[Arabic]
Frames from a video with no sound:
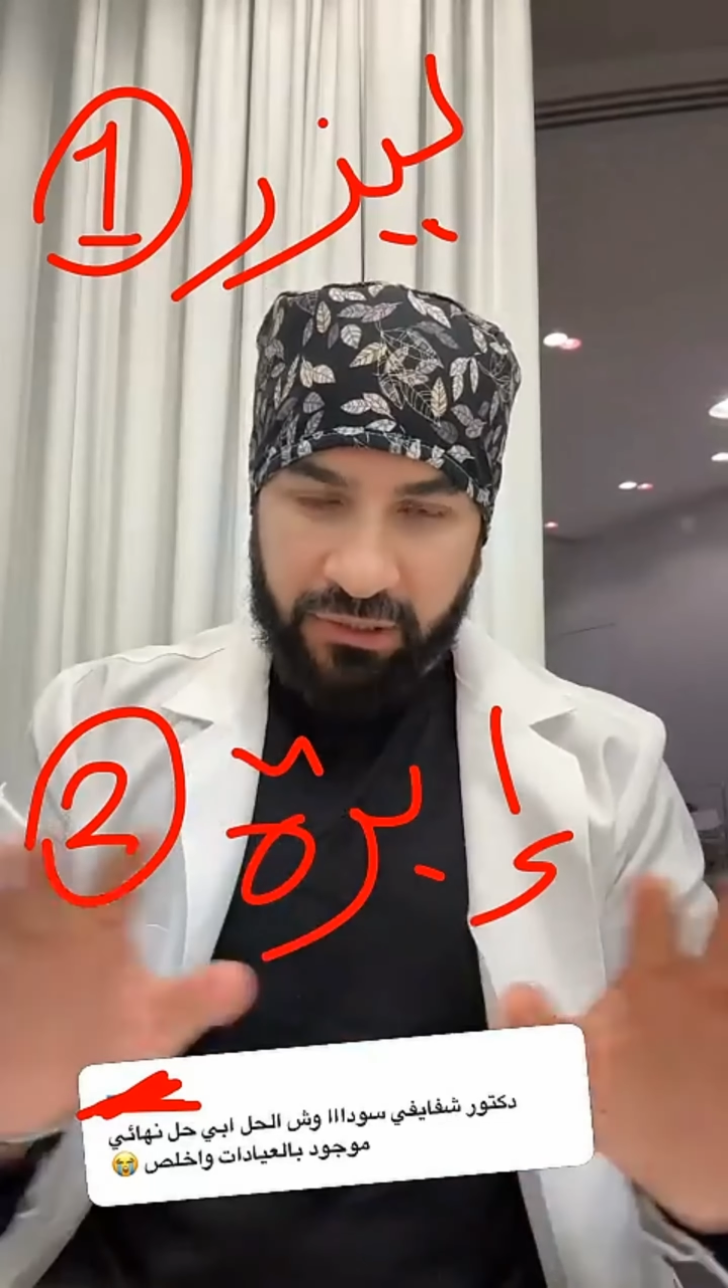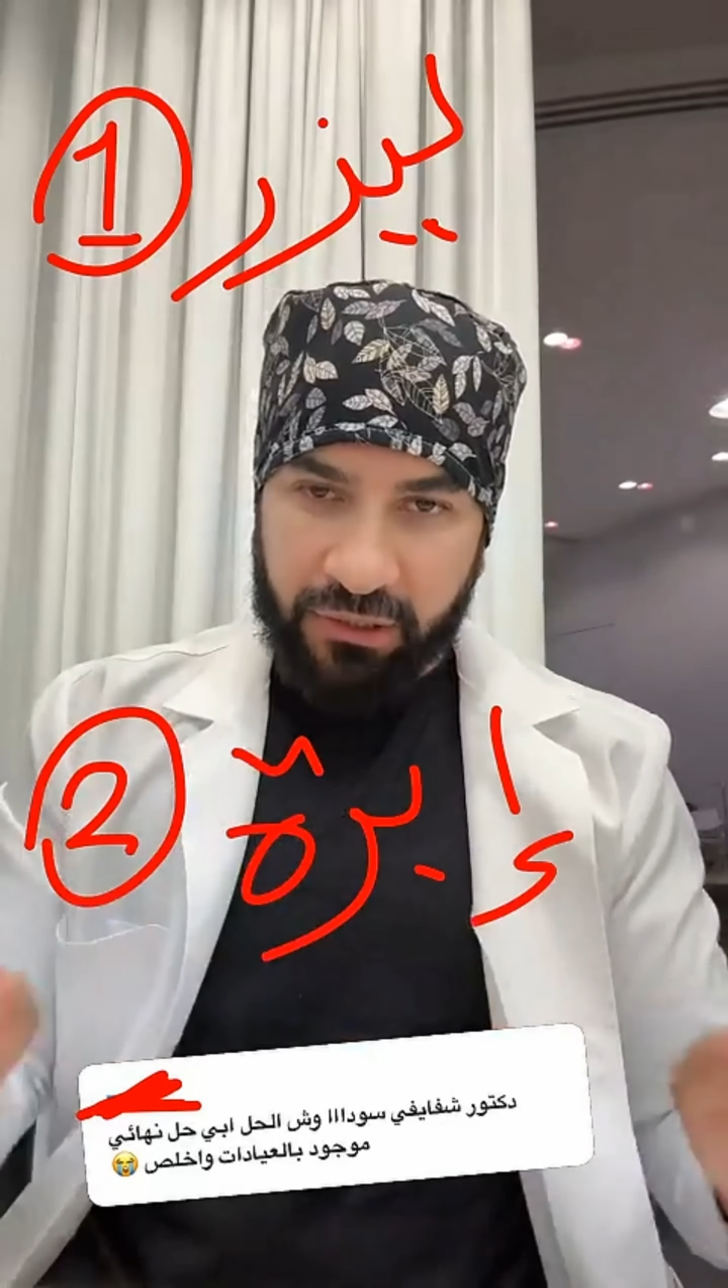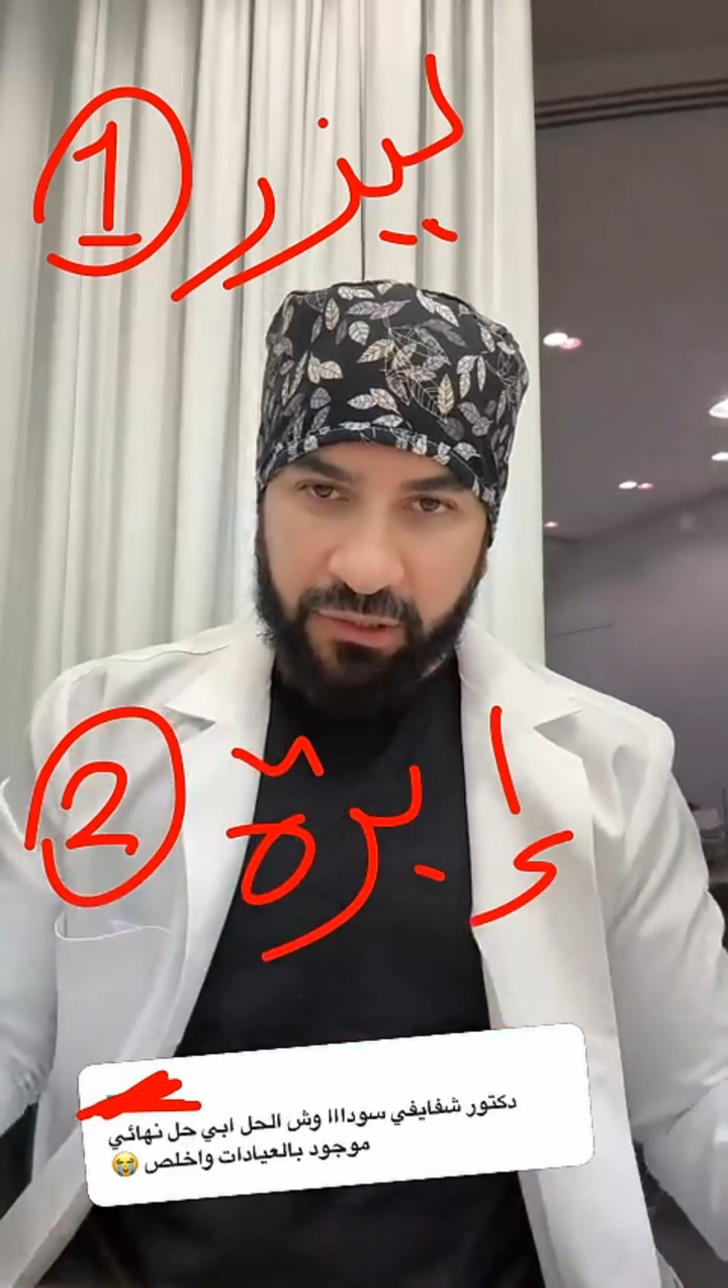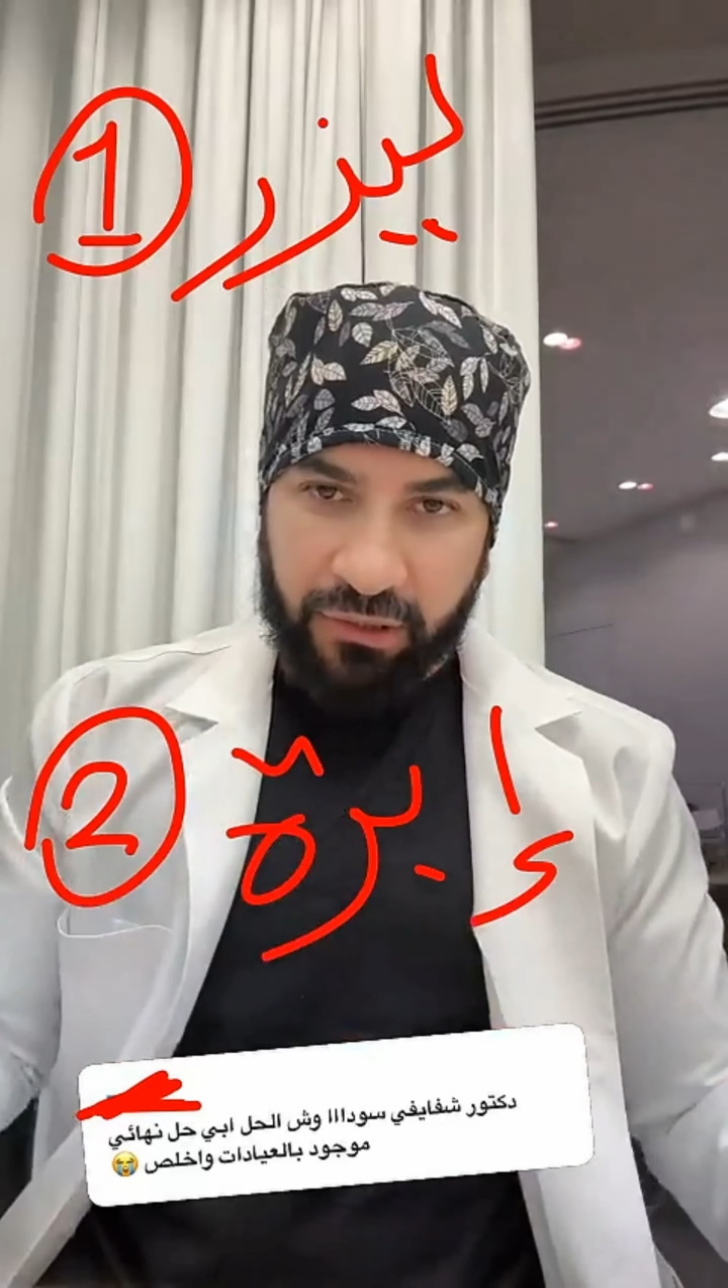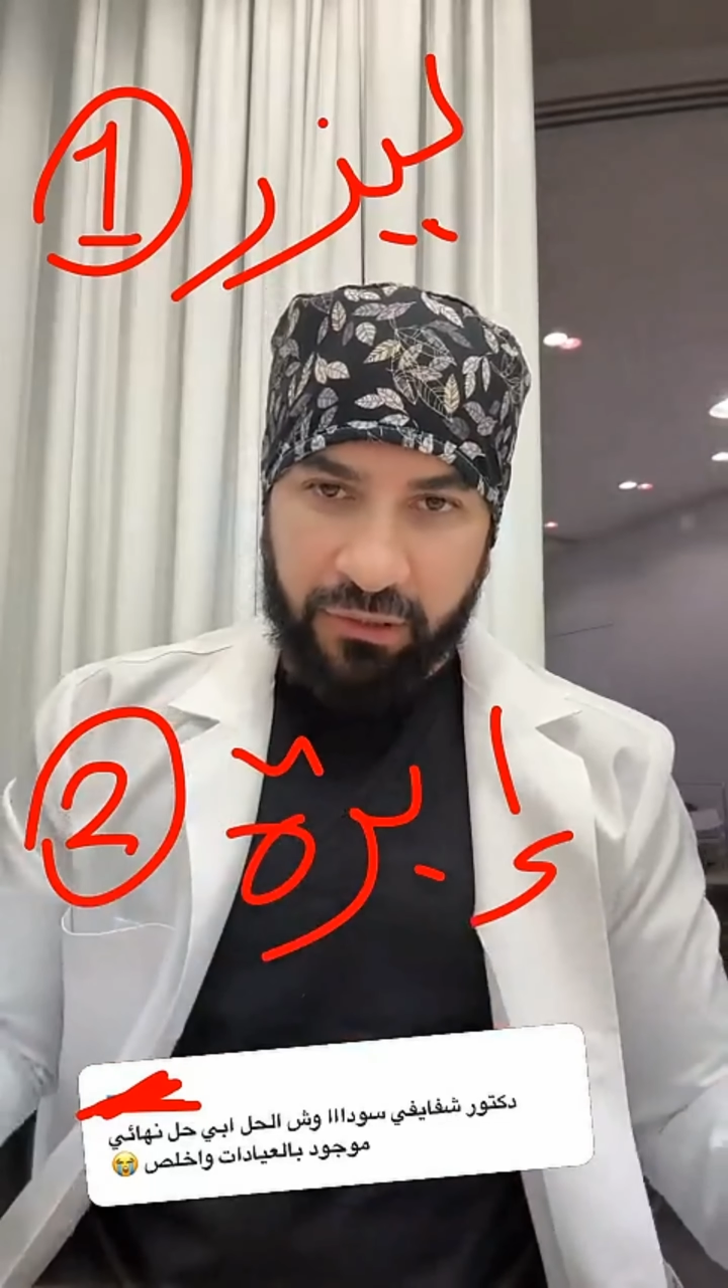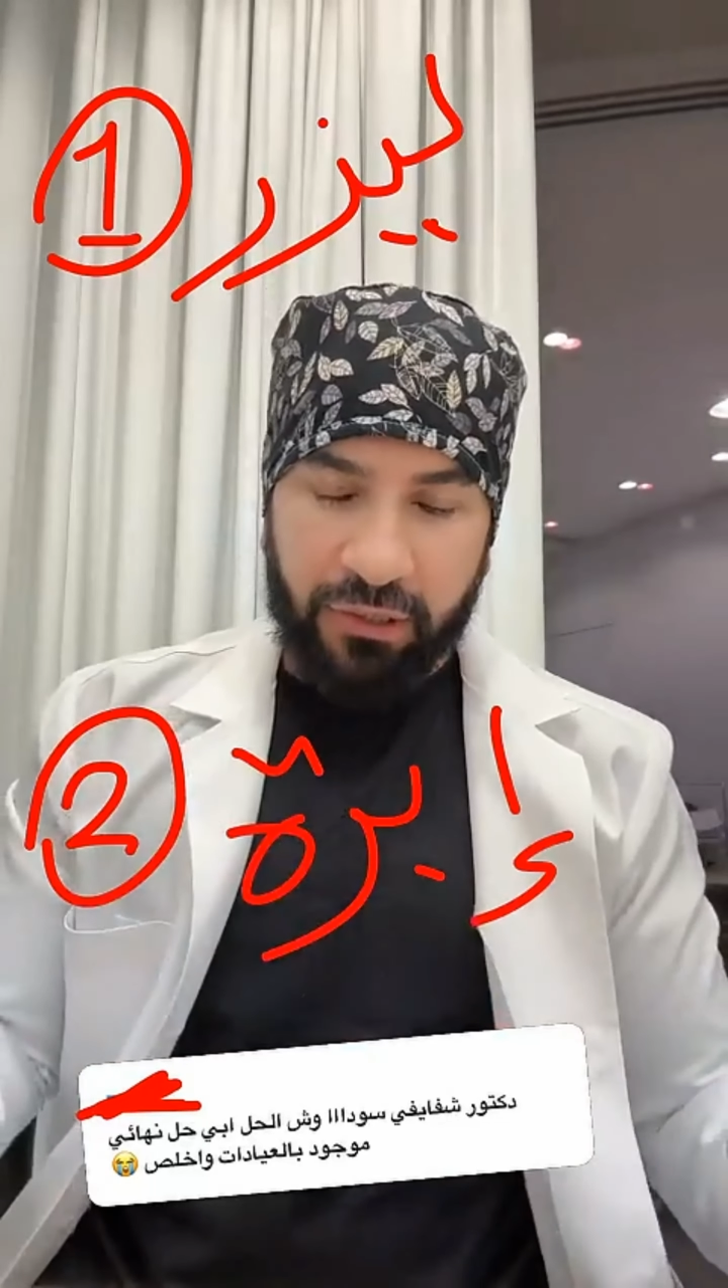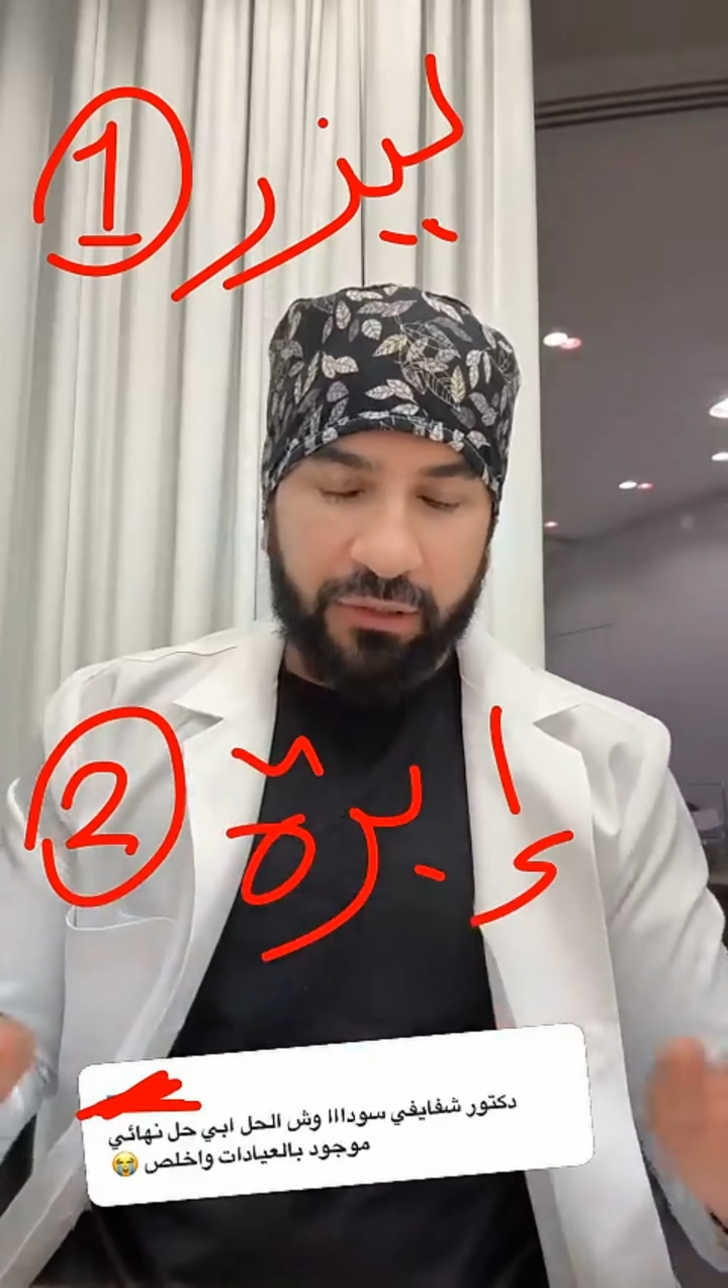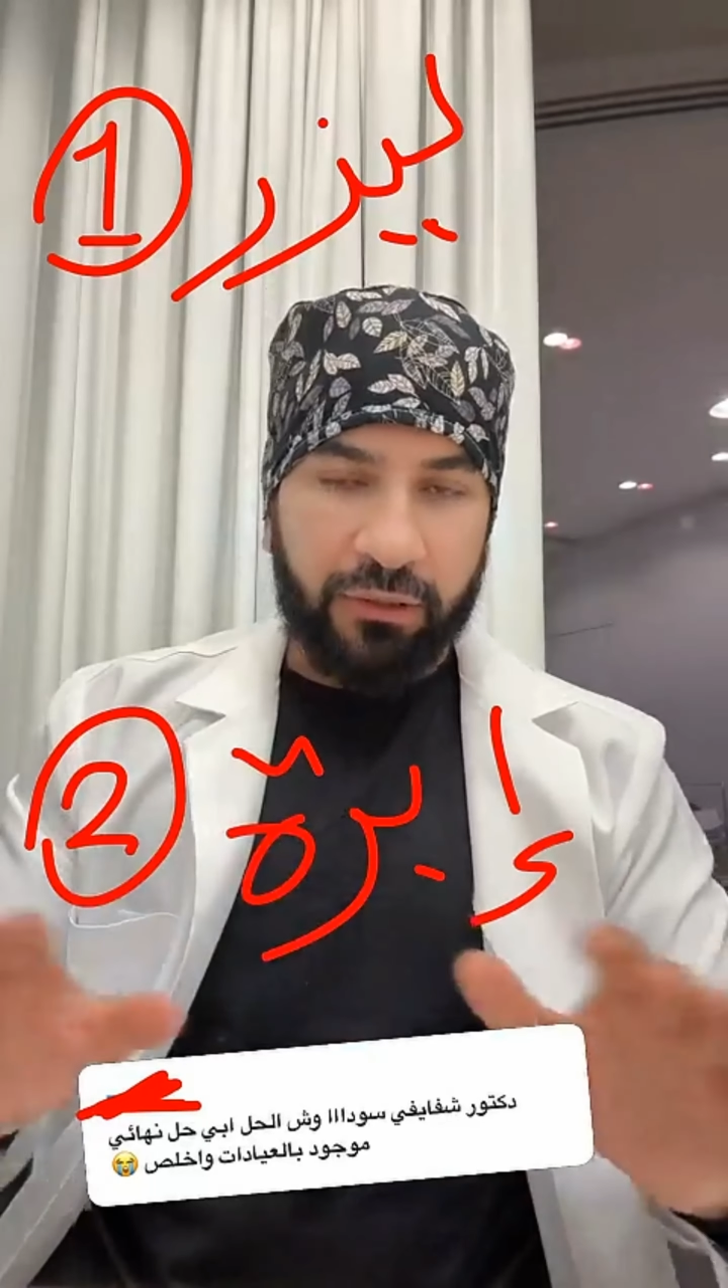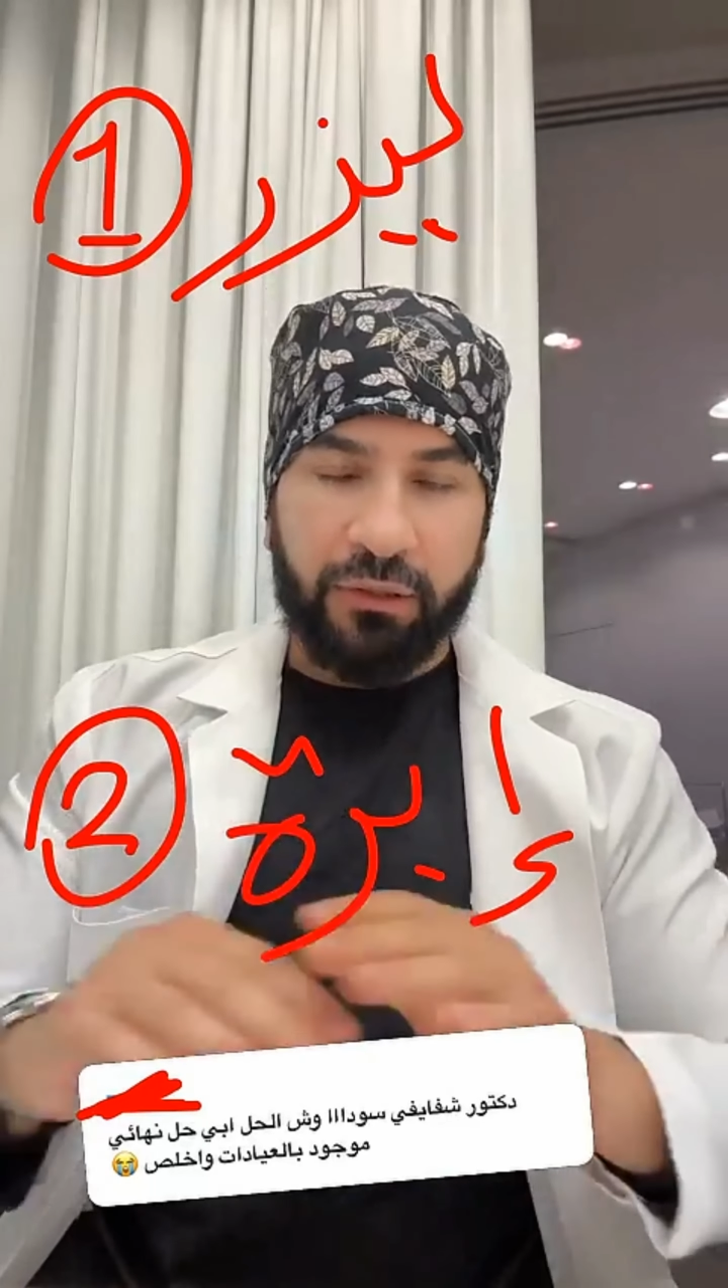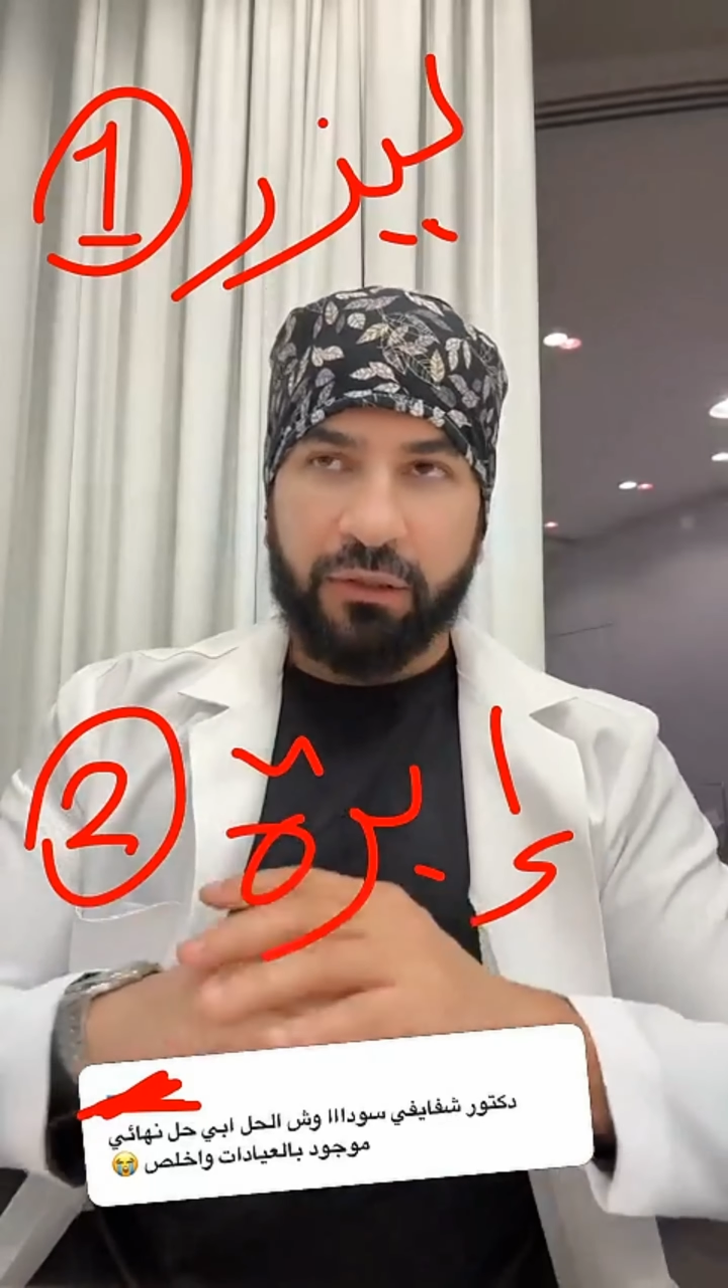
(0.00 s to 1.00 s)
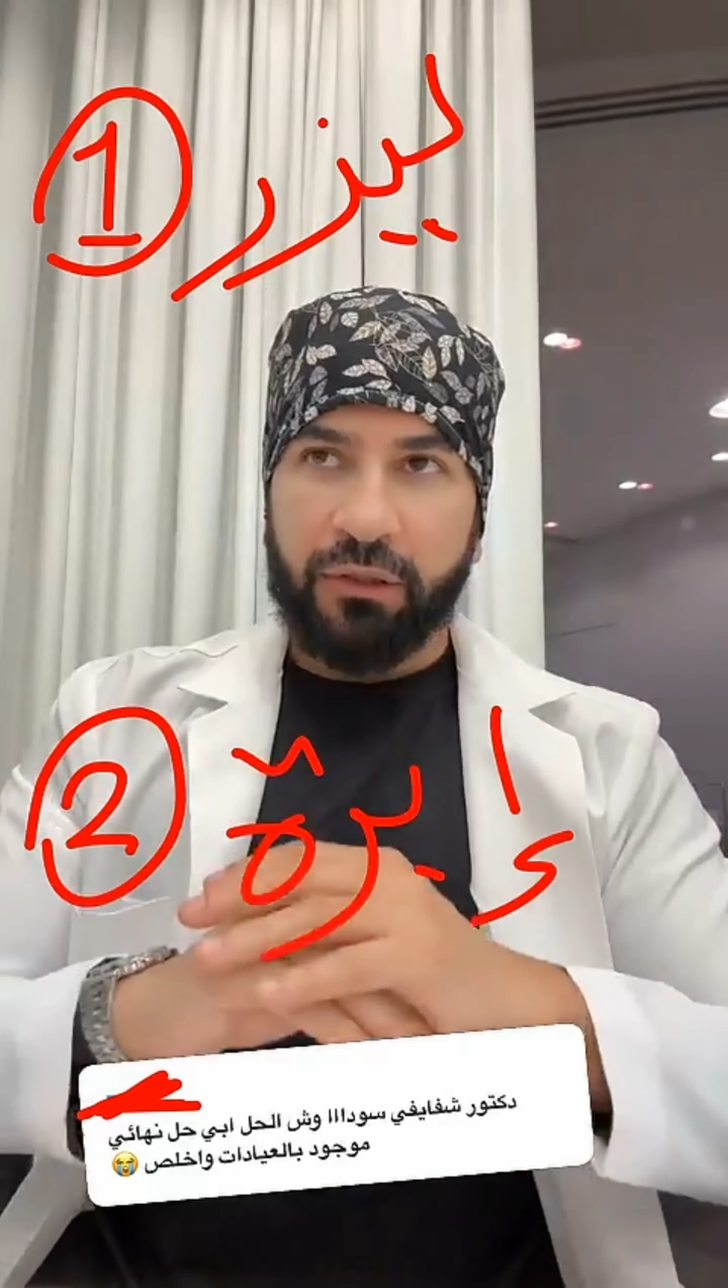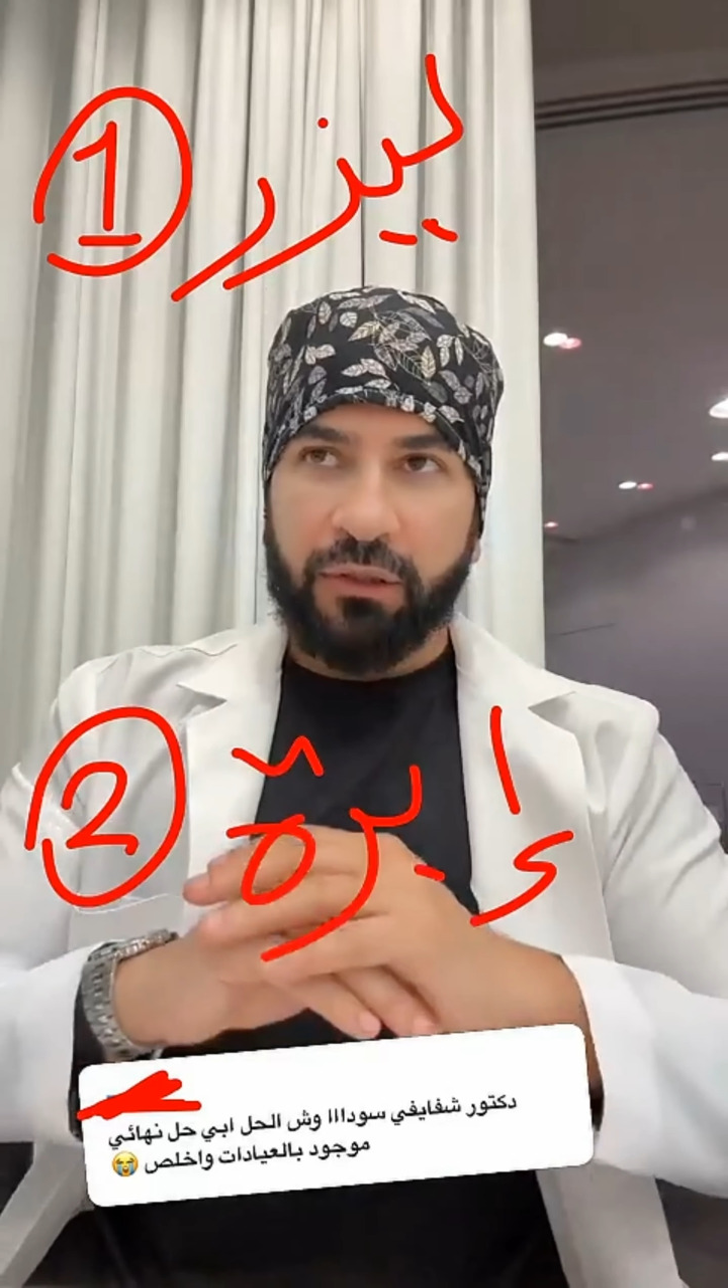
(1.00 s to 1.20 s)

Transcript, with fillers: يعني يعني